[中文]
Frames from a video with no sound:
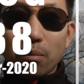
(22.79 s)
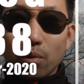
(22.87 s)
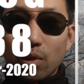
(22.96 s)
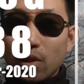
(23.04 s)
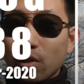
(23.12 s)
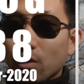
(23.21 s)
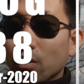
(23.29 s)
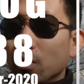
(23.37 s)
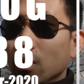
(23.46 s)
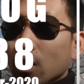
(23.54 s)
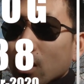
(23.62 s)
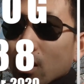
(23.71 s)
不多有
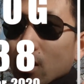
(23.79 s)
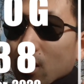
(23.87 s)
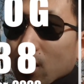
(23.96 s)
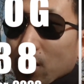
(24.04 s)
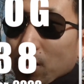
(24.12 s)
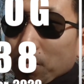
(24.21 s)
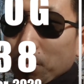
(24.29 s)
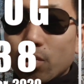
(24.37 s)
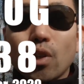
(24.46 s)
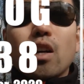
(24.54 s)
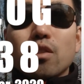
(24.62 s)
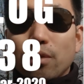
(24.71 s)
不
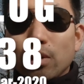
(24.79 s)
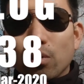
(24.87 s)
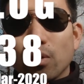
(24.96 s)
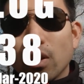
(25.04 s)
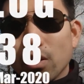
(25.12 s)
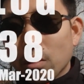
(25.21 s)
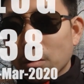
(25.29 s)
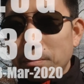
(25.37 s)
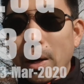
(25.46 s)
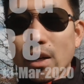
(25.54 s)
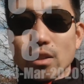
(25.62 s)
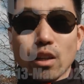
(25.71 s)
止二十分钟了，有
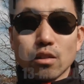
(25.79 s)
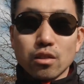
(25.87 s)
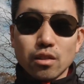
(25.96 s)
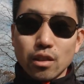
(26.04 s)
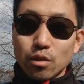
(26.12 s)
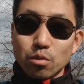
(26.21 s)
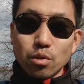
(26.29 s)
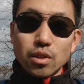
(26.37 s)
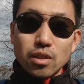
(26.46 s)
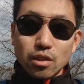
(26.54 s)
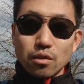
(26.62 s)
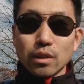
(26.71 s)
半个小时甚至说
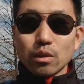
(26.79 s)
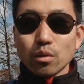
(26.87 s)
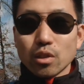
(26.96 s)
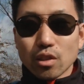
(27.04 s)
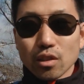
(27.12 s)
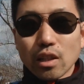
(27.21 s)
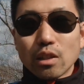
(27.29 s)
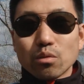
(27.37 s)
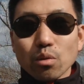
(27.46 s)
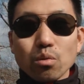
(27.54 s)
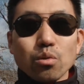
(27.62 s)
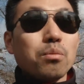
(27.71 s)
四十分钟的时间，
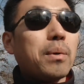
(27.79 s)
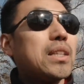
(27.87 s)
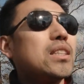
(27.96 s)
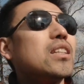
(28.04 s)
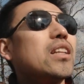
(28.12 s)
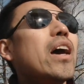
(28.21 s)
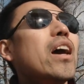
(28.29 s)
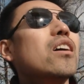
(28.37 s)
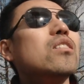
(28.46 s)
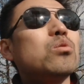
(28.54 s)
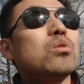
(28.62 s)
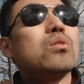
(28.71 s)
终于把这个太
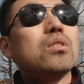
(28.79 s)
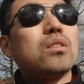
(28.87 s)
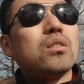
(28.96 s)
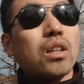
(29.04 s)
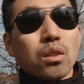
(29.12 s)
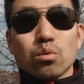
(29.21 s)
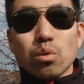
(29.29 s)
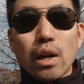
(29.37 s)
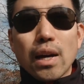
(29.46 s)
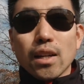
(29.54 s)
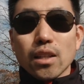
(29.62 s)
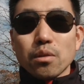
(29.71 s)
阳等出
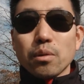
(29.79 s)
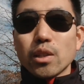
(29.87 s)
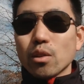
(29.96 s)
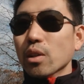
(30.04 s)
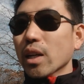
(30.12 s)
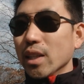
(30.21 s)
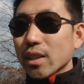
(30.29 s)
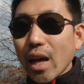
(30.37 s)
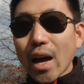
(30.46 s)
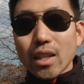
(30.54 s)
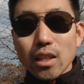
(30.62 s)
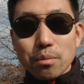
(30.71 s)
来了。因为有很
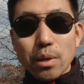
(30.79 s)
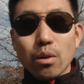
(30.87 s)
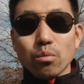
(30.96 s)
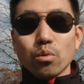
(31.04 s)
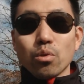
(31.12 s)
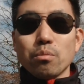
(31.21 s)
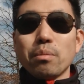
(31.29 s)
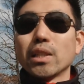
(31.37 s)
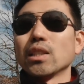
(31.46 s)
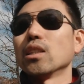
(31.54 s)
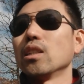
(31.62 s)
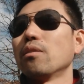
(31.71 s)
大的一片乌云把
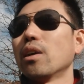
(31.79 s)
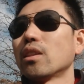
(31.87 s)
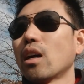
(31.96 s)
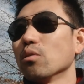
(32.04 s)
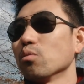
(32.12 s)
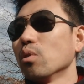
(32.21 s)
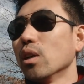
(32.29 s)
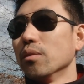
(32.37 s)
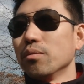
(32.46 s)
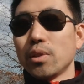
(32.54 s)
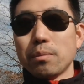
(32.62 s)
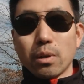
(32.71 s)
这个地方挡住了，
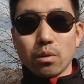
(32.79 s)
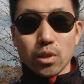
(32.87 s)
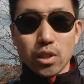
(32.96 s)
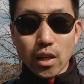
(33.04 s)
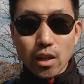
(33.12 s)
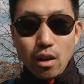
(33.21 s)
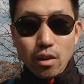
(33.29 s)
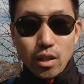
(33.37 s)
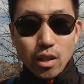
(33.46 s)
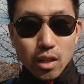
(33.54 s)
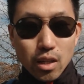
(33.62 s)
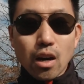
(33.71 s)
那么我想要一
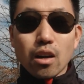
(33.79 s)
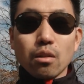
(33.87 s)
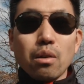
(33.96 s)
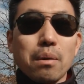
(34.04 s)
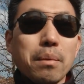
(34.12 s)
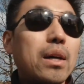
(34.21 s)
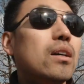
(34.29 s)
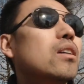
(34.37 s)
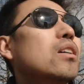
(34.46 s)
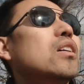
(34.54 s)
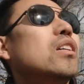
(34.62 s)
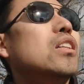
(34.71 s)
个更好的画面，
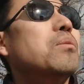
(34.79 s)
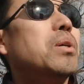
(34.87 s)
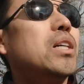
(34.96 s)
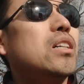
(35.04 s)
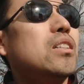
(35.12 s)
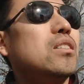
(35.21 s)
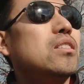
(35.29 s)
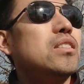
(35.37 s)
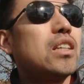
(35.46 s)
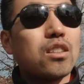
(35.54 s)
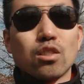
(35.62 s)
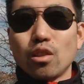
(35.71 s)
那么
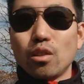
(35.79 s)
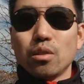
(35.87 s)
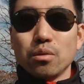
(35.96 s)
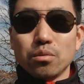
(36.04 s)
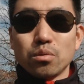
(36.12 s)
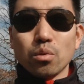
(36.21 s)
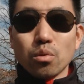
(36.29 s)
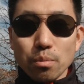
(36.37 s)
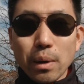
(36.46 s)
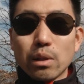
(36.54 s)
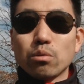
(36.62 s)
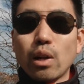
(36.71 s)
这个时候终于
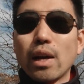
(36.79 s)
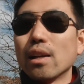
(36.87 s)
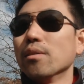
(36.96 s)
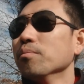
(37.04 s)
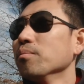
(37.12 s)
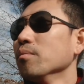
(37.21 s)
盼出来了。